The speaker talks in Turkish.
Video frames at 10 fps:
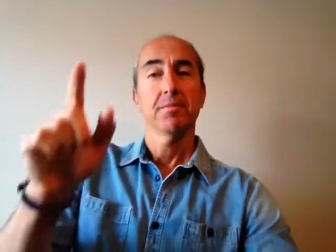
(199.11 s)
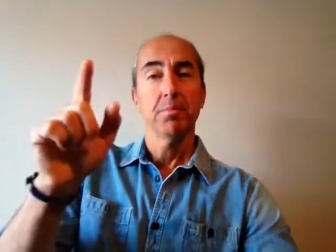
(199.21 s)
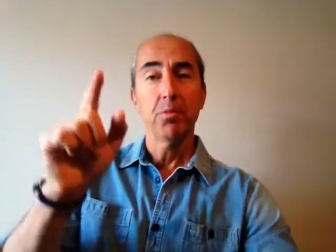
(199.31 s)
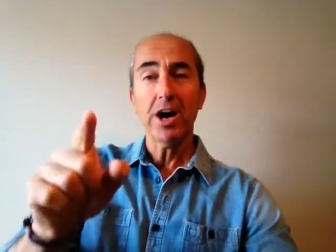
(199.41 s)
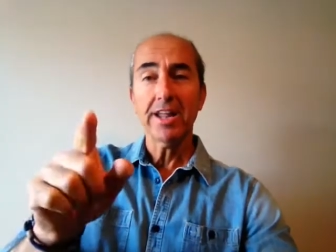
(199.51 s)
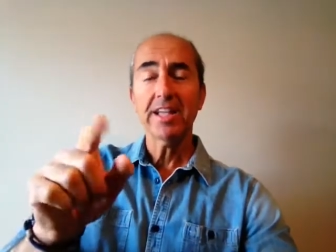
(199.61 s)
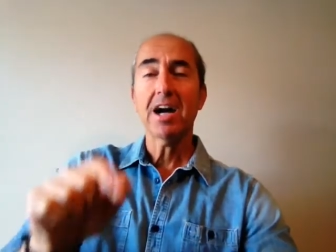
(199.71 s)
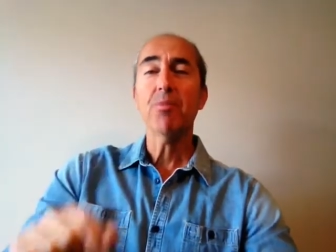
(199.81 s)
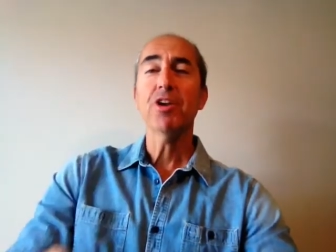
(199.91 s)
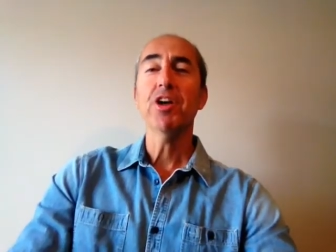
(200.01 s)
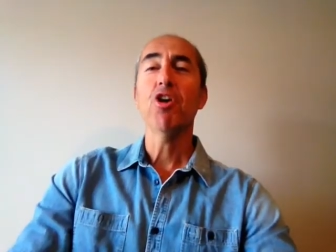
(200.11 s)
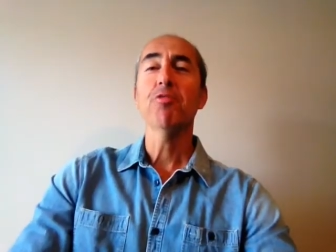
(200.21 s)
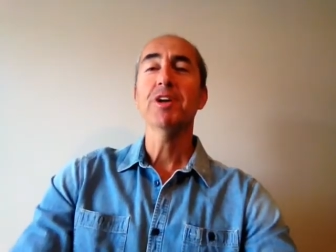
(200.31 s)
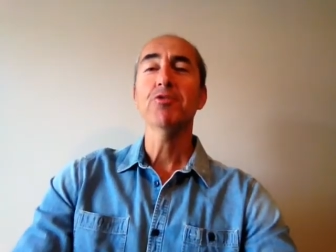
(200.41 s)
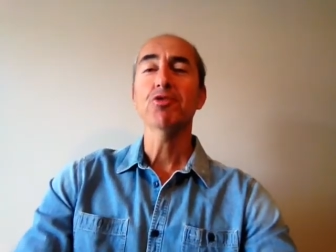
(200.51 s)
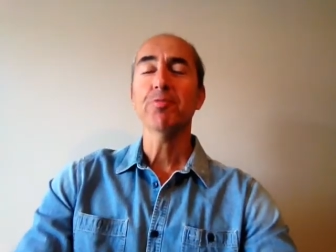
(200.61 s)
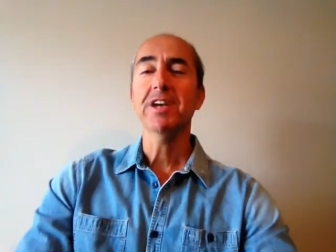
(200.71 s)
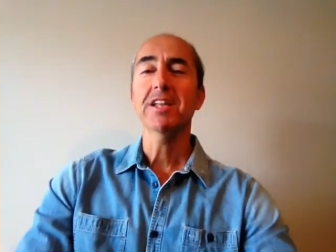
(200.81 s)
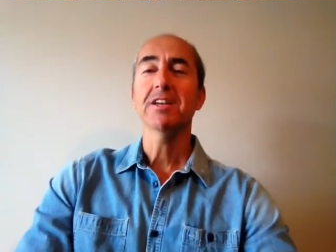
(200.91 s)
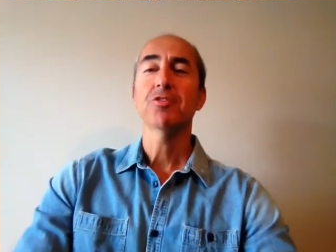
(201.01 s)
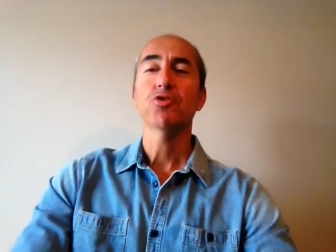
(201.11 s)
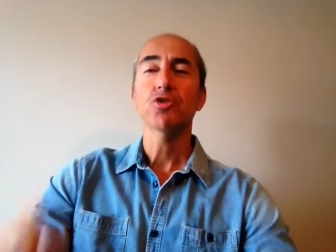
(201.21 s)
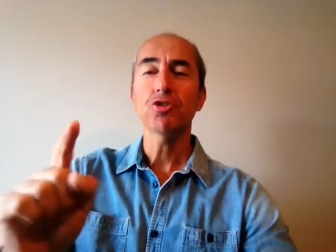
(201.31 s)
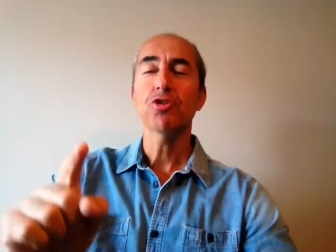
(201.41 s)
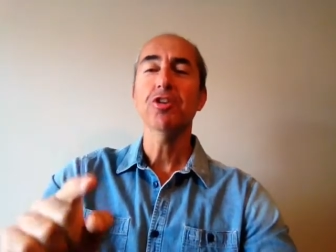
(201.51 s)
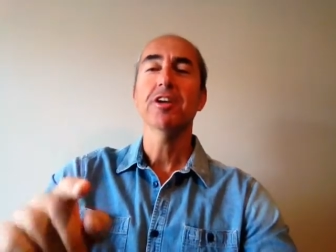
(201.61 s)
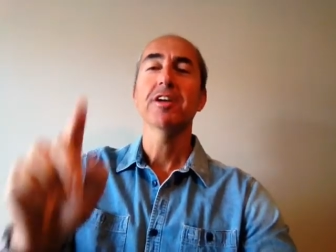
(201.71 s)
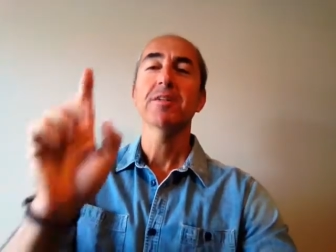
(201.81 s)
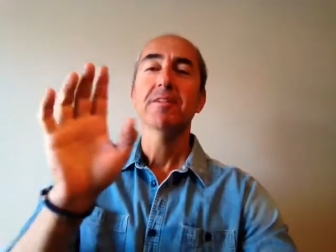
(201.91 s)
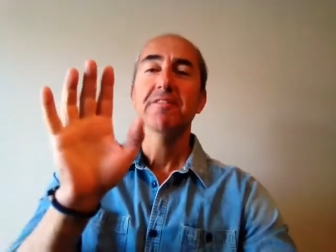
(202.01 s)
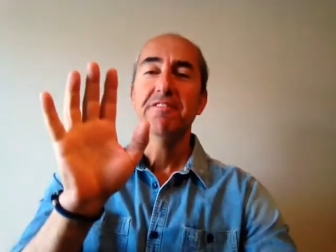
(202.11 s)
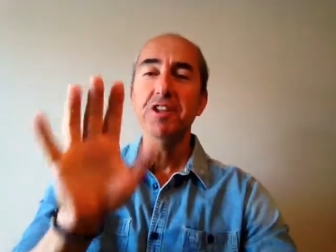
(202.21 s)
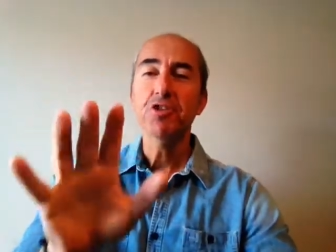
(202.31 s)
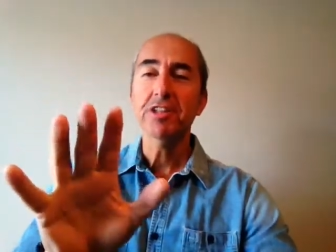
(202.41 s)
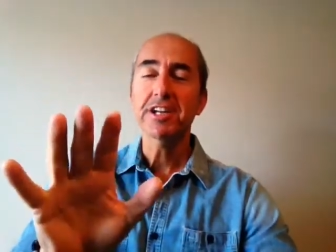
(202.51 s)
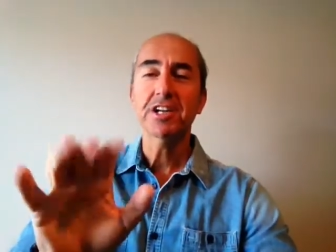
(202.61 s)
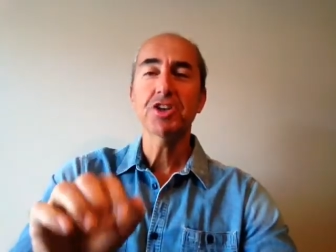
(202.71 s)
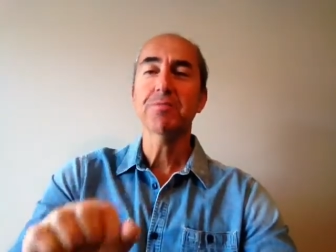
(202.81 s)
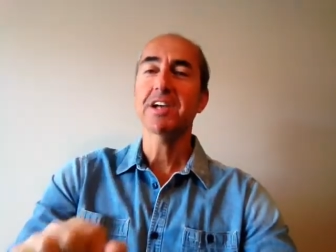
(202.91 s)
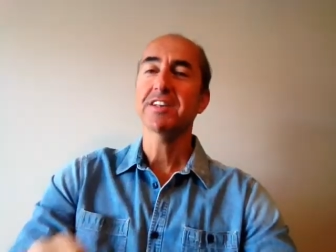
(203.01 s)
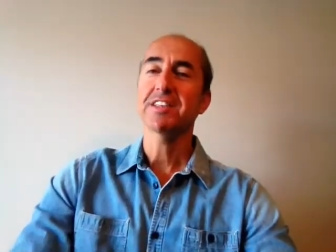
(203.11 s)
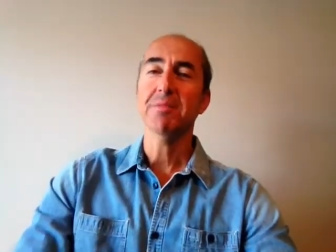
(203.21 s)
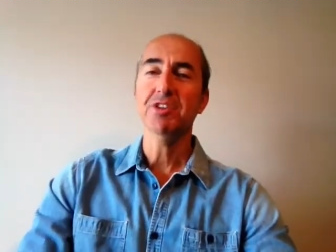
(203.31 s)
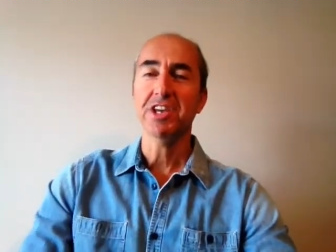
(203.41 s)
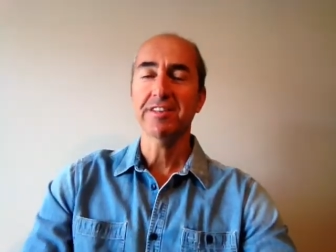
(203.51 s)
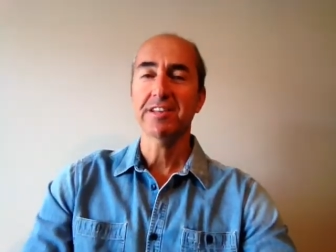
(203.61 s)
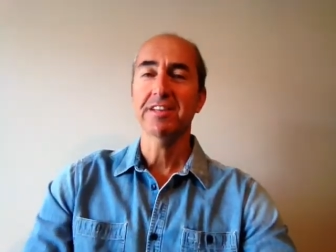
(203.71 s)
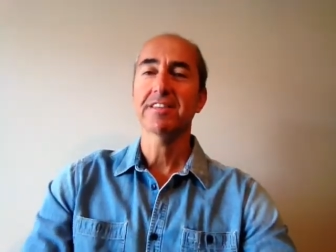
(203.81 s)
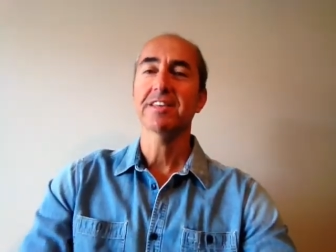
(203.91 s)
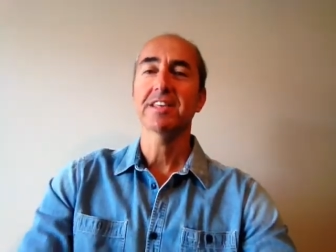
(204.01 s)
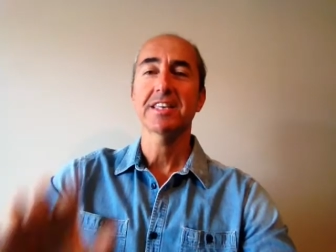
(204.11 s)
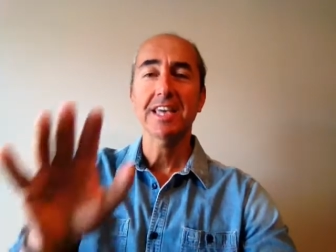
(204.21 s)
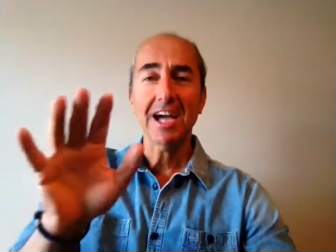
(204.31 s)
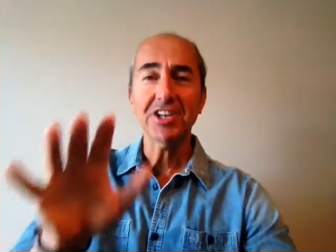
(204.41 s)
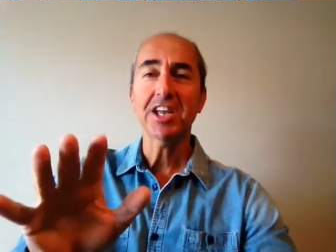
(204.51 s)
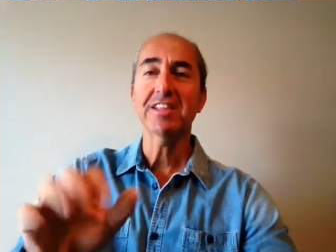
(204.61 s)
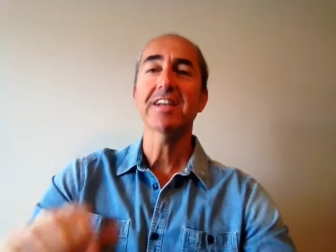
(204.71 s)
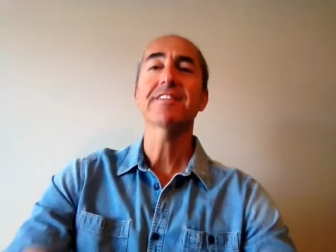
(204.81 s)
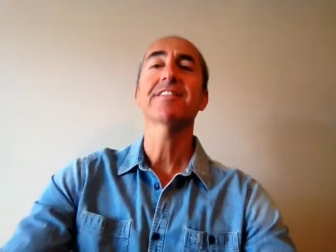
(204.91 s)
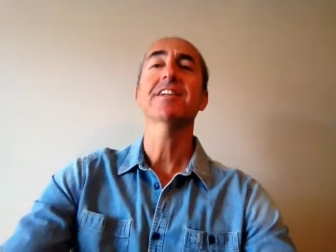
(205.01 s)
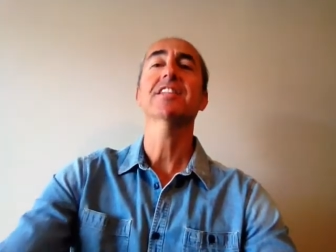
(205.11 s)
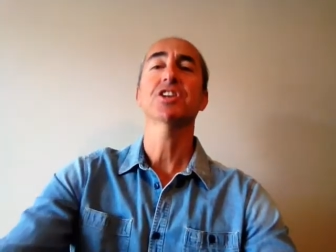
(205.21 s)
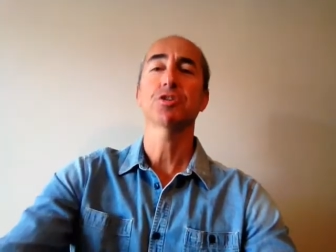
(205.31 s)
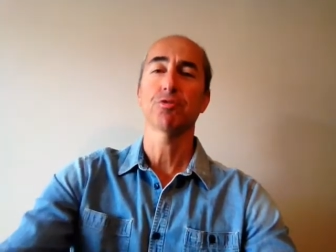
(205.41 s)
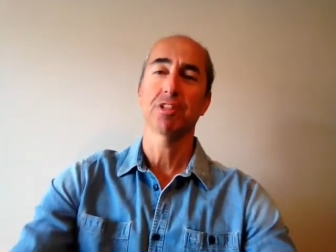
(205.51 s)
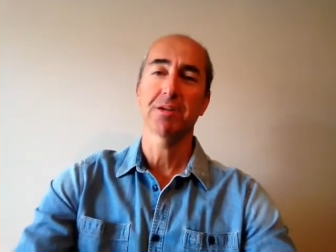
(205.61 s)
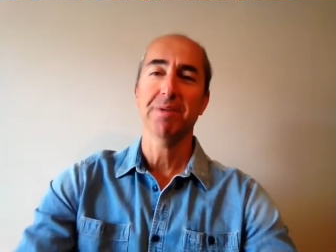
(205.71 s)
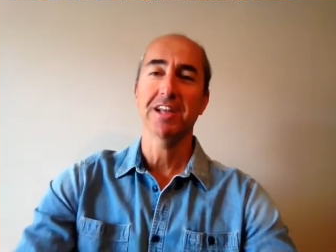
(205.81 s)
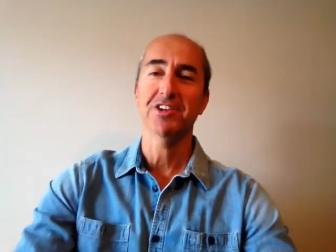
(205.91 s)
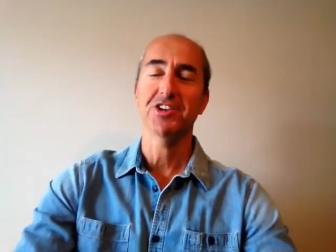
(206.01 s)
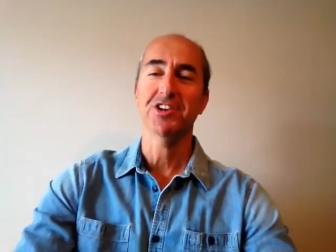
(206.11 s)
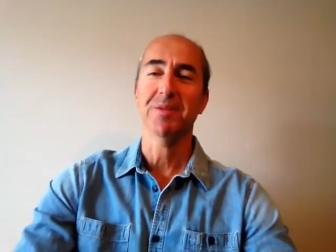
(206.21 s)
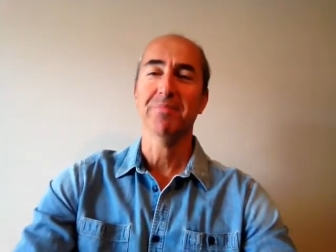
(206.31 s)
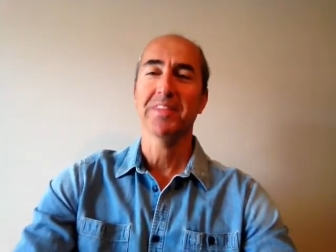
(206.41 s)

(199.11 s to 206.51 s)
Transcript: Bu arada abone olmayı unutmayın. Çünkü videoları kaçırmak istemeyeceksiniz. Gerçekten sıra dışı konuları paylaşacağım.